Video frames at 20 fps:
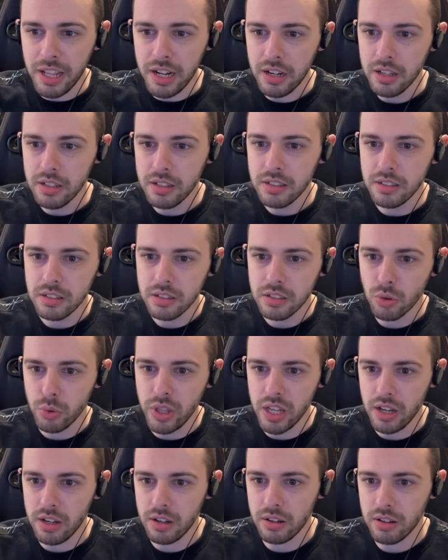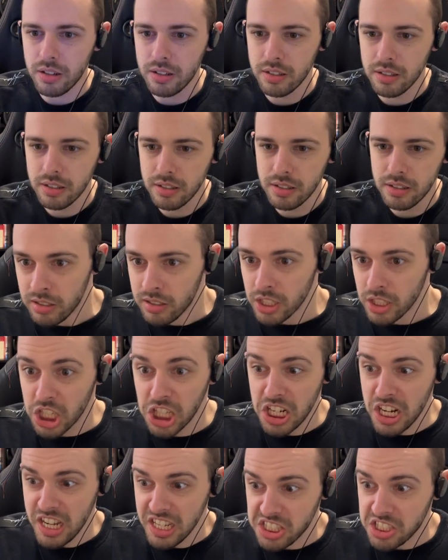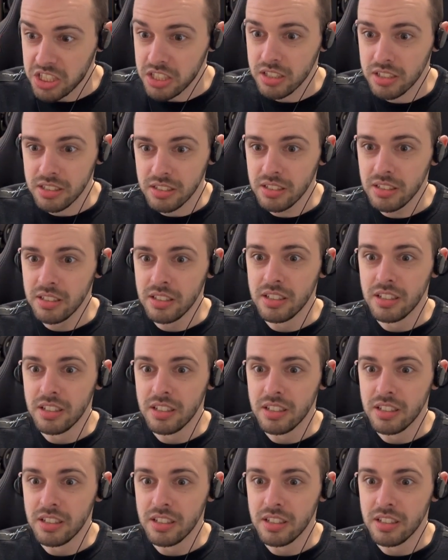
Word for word: A ver, cuidado. ¿Quién es?